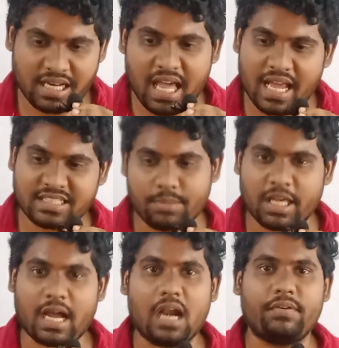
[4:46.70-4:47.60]
எல்லா
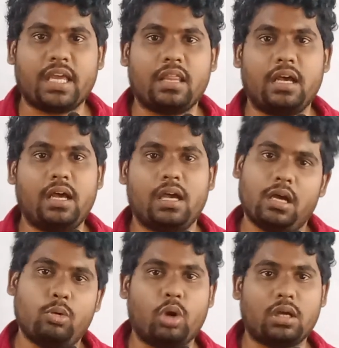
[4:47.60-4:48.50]
எக்ஸாம்லேயும் காலை வைக்காத
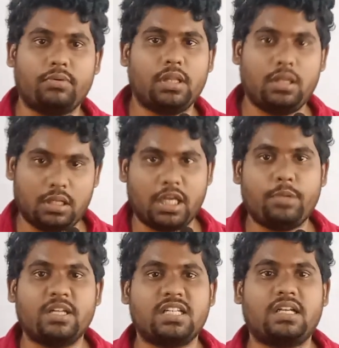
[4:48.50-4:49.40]
உனக்கு வந்து
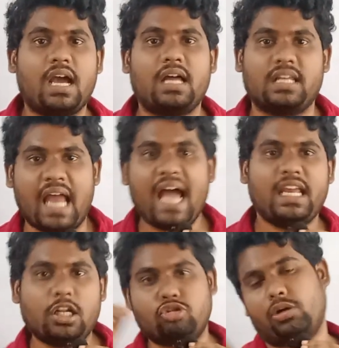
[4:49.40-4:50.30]
எதுவுமே செட் ஆகாத
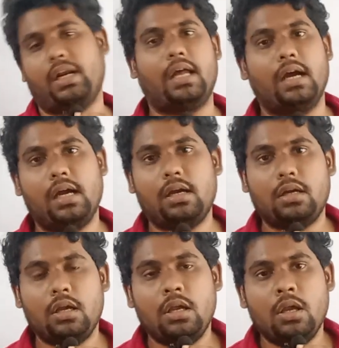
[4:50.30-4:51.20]
நான் என்ன சொல்கிறேன்னா
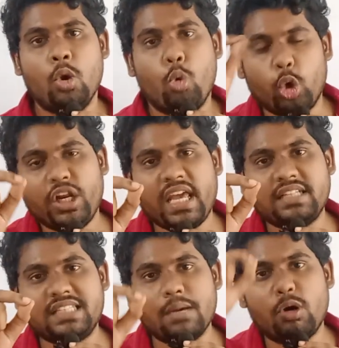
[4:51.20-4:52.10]
ஒரு
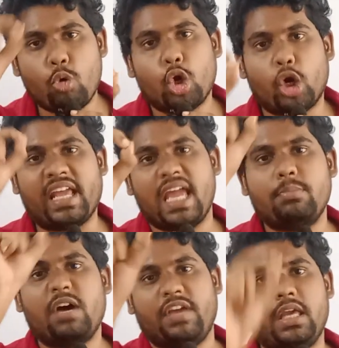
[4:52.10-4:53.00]
எக்ஸாமாக உங்களோட
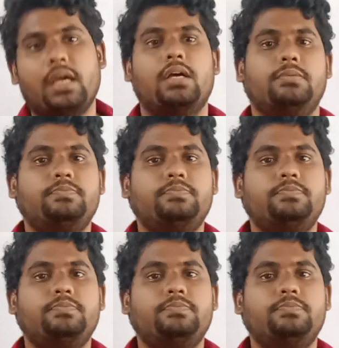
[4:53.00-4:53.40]
எய்மாக வைங்க